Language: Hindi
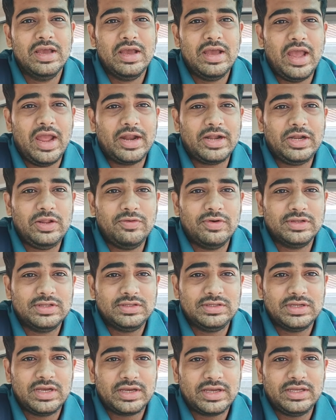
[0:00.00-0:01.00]
एक्टिवा से
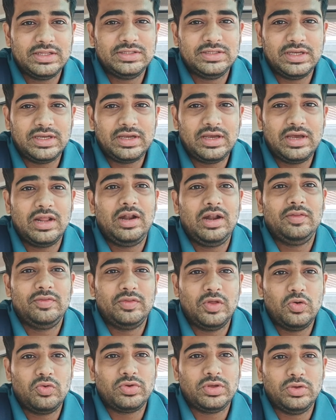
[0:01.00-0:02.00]
जाके चेक कर लेता
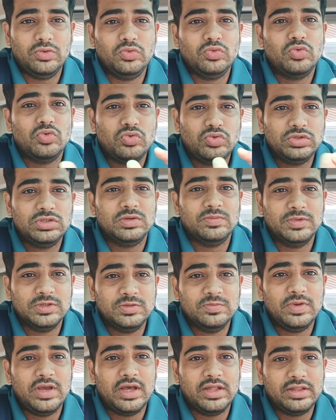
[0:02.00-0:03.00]
हूँ कि उनको कुछ समझ
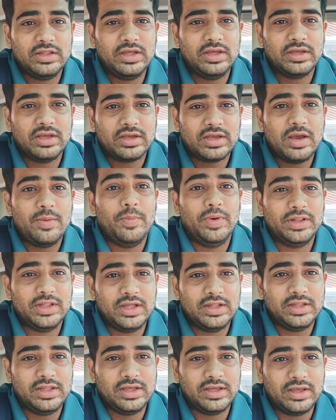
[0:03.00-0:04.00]
में आता है क्या क्या
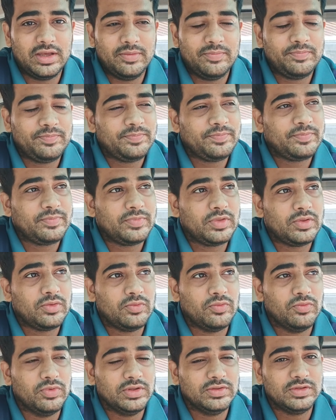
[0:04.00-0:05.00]
बताते हैं क्या
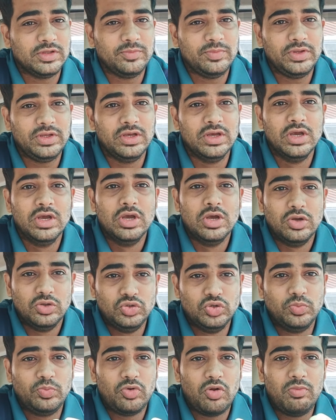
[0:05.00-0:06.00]
वैसे भी
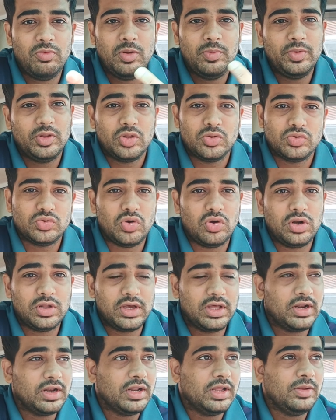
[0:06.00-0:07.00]
जो प्रॉब्लम है तो सॉल्व
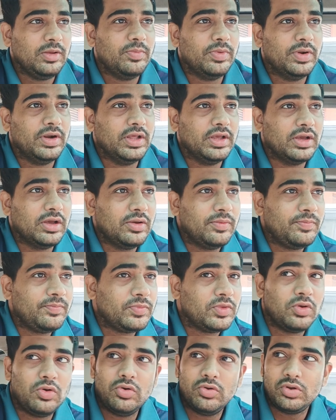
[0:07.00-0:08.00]
करना ही पड़ेगा
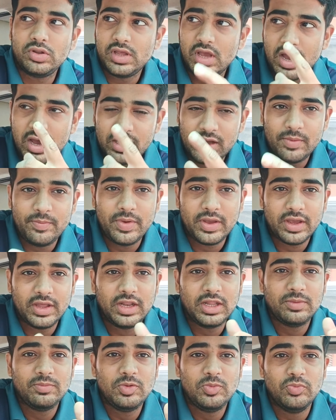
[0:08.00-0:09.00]
और यहाँ का
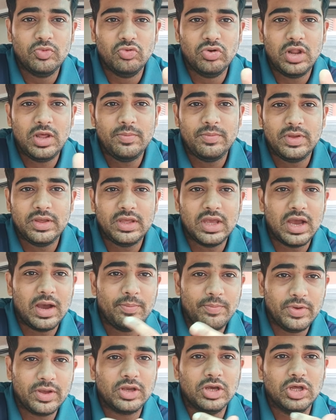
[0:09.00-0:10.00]
मैकेनिक भी बोला है मैं यहाँ
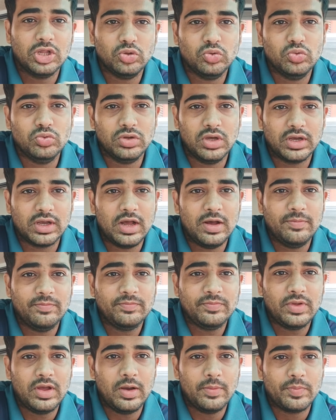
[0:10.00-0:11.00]
पे कर दूंगा काम
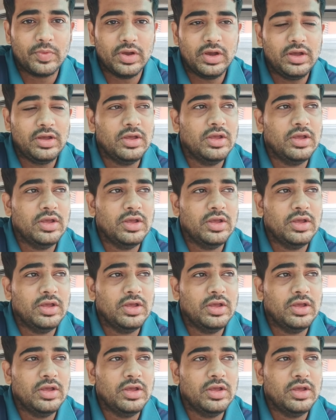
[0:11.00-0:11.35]
आपका